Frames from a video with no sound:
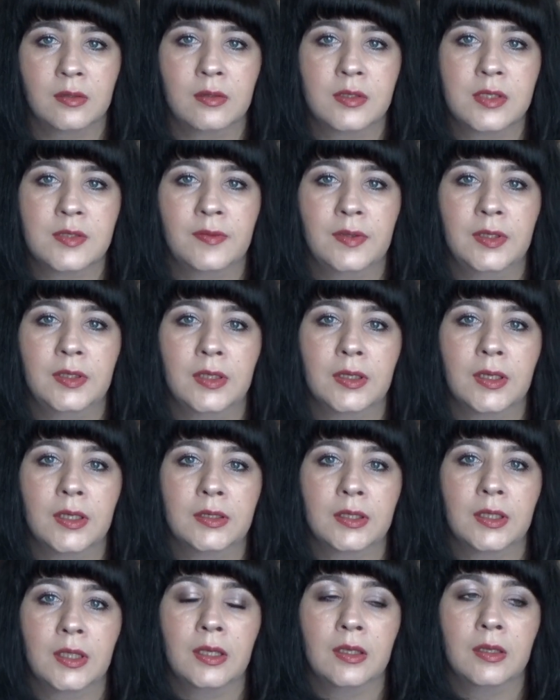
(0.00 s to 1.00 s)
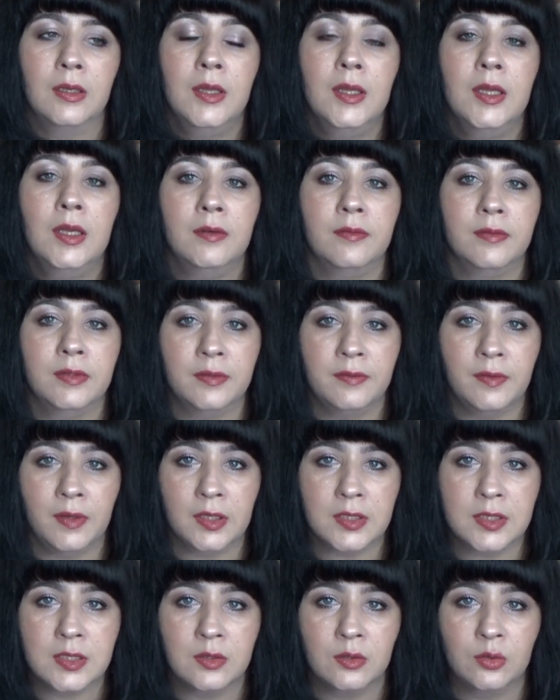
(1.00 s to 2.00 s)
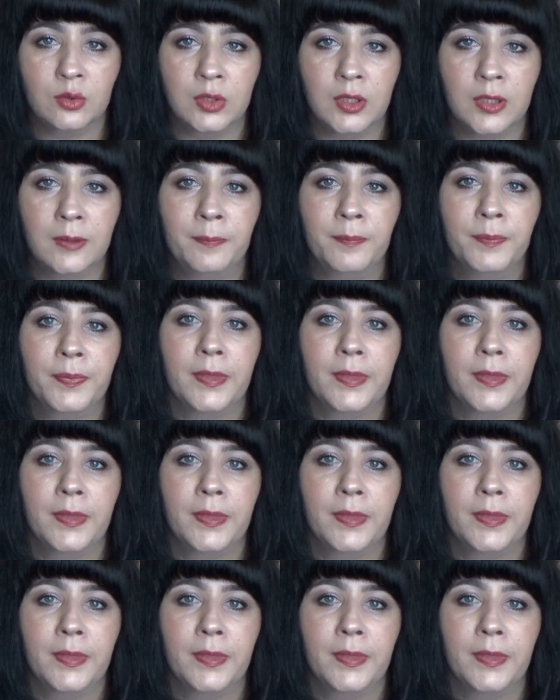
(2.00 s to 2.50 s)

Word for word: свои ноготки в два слоя,